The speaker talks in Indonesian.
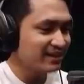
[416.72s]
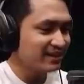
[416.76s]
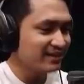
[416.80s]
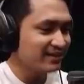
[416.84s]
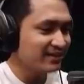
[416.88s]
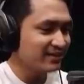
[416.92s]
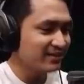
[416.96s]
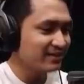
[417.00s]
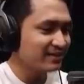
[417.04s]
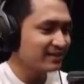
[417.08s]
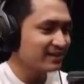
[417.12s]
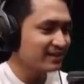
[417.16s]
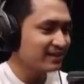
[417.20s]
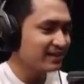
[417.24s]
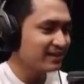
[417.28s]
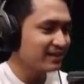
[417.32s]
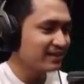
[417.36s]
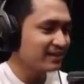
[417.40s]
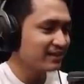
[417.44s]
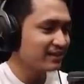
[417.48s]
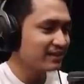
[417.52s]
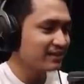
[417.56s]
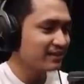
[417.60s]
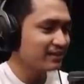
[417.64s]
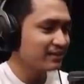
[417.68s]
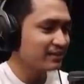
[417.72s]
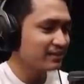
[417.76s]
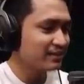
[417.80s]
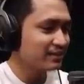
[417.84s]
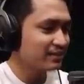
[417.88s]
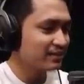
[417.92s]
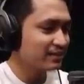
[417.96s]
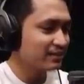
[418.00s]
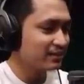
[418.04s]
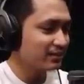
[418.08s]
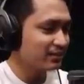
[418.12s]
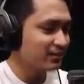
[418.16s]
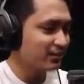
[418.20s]
kok ngeselin ya?
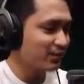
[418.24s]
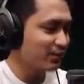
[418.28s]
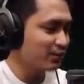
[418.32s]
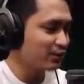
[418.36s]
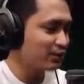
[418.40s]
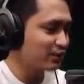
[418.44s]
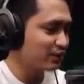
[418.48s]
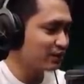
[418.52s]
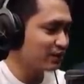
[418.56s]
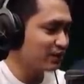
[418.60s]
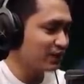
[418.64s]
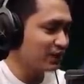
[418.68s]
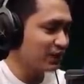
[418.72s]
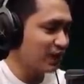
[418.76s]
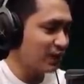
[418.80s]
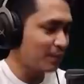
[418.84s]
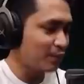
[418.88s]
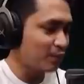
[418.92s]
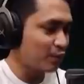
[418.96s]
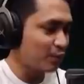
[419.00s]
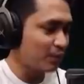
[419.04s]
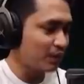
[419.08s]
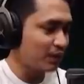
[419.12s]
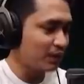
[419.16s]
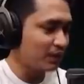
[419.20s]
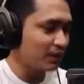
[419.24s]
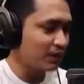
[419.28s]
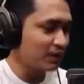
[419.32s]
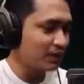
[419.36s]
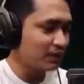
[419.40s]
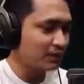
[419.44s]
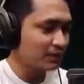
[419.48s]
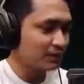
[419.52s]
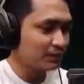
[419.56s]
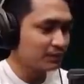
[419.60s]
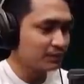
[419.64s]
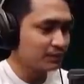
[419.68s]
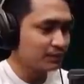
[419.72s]
Wih, gila pro player.
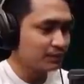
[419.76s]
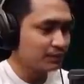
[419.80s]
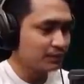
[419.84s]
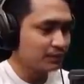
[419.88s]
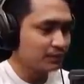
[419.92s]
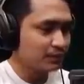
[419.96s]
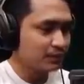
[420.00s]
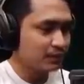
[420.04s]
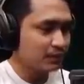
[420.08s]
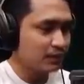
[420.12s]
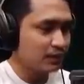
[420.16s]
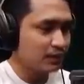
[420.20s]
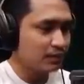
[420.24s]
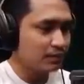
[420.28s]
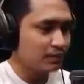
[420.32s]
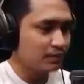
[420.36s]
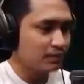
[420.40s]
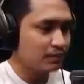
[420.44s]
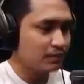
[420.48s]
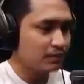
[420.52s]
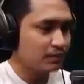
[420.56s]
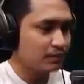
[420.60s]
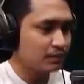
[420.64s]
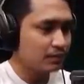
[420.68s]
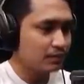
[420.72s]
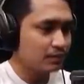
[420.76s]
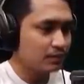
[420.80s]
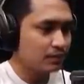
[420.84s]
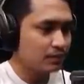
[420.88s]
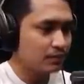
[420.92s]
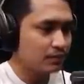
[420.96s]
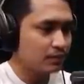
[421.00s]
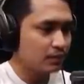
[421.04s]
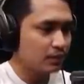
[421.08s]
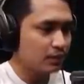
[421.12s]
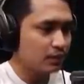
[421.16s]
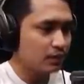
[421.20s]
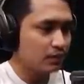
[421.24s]
Hop.
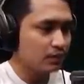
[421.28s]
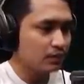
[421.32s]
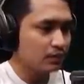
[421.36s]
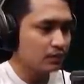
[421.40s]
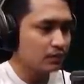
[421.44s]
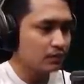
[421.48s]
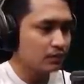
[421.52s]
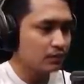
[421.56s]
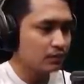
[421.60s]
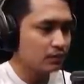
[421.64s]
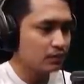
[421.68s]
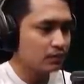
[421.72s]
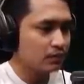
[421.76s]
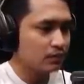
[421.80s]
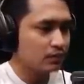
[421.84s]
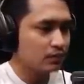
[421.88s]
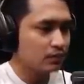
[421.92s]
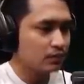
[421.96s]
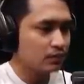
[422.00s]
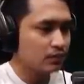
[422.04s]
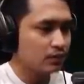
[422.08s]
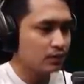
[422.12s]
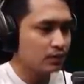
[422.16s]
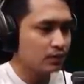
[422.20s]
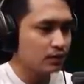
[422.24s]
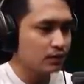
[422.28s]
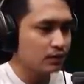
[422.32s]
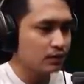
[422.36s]
Eh. Hei.